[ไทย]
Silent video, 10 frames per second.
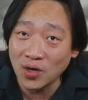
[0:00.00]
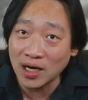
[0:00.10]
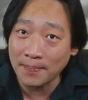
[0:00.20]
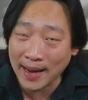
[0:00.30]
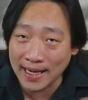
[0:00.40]
วย
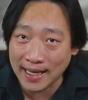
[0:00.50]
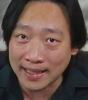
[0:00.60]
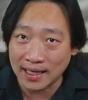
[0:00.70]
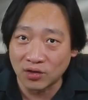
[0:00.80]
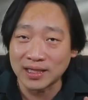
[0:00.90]
แล้วก็แผ่นเหล็ก
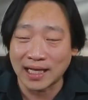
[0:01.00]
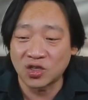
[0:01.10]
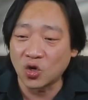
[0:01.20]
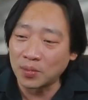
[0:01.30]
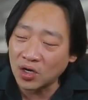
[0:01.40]
เนี่ยเราตัด
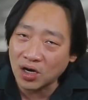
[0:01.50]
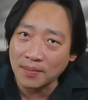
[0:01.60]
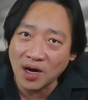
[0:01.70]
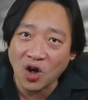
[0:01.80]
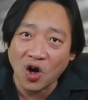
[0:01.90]
กลมแล้วเรา
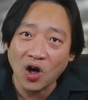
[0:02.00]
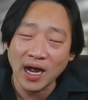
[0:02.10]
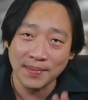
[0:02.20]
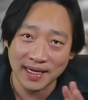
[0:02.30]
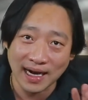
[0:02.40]
ก็มาเคาะ
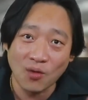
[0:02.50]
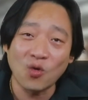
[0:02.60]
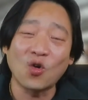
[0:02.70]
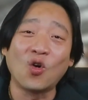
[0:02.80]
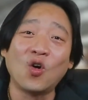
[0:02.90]
ให้มันเข้า
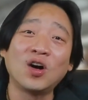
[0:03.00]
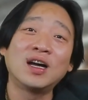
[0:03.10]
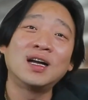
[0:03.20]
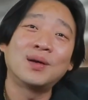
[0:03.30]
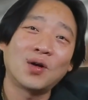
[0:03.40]
โค้ง
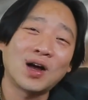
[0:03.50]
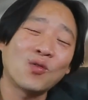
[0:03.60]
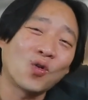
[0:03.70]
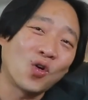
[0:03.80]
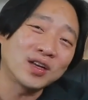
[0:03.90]
พอ
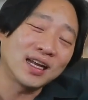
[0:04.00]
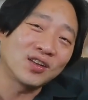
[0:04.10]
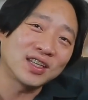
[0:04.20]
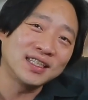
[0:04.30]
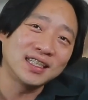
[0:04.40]
เข้าโค้งเนี่ย
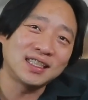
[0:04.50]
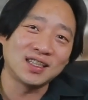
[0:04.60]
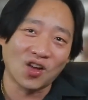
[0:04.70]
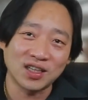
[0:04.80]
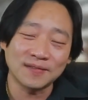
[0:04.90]
เราจะยึด
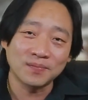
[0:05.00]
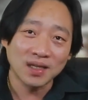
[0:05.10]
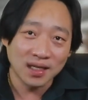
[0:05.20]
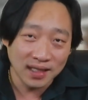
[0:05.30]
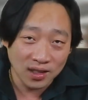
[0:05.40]
น็อต
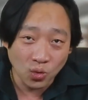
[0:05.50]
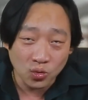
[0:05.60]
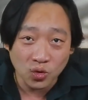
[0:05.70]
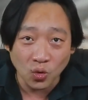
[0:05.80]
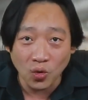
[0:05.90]
ในทุ
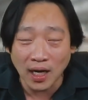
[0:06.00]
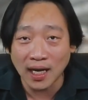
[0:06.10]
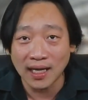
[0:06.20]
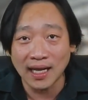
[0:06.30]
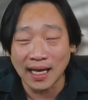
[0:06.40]
กตัว
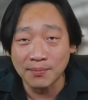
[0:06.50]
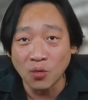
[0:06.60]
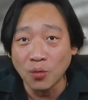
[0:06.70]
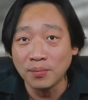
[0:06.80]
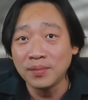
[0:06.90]
หลาย
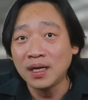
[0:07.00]
ๆ มุม